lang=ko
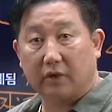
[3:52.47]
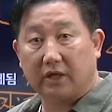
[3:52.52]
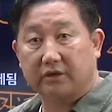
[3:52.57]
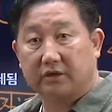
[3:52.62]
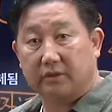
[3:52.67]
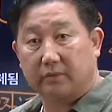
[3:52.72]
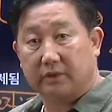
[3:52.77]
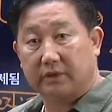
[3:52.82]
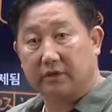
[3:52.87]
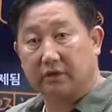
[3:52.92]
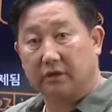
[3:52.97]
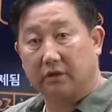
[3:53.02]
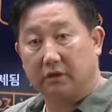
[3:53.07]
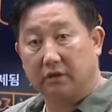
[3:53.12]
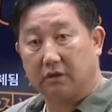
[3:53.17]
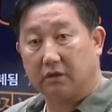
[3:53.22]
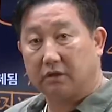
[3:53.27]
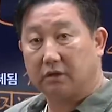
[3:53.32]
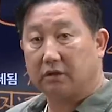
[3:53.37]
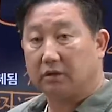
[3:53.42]

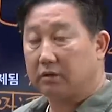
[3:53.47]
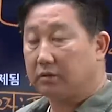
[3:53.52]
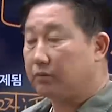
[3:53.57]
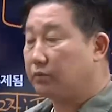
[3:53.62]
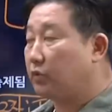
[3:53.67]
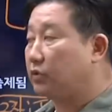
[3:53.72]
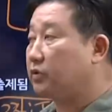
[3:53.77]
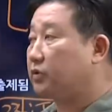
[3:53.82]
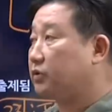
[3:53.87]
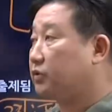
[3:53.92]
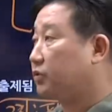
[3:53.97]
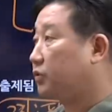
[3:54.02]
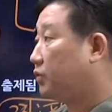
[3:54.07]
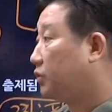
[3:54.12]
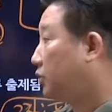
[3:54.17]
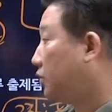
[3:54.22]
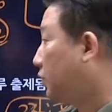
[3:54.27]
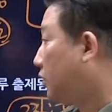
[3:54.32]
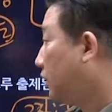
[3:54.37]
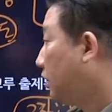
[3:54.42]
관점에서 보는 거죠.
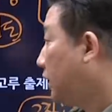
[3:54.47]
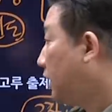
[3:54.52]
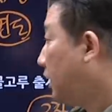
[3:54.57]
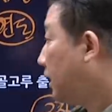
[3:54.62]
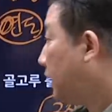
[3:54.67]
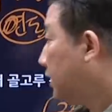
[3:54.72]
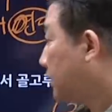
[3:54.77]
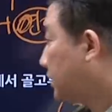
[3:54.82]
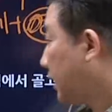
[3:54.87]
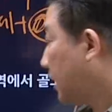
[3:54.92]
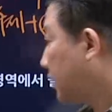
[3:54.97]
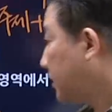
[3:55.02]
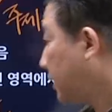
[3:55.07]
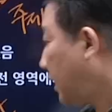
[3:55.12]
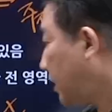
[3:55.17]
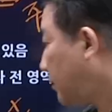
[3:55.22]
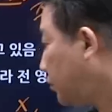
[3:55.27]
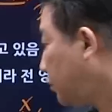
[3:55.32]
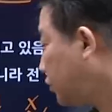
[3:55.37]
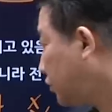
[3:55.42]
자, 근데
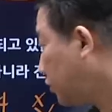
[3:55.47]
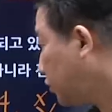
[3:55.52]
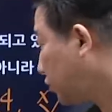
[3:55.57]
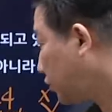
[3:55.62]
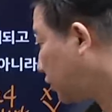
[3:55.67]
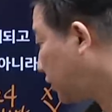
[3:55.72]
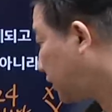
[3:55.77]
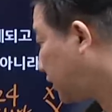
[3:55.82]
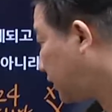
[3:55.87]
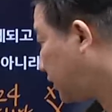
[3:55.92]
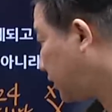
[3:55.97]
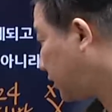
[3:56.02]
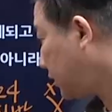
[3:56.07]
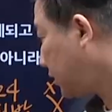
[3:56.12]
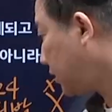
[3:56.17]
학문적으로는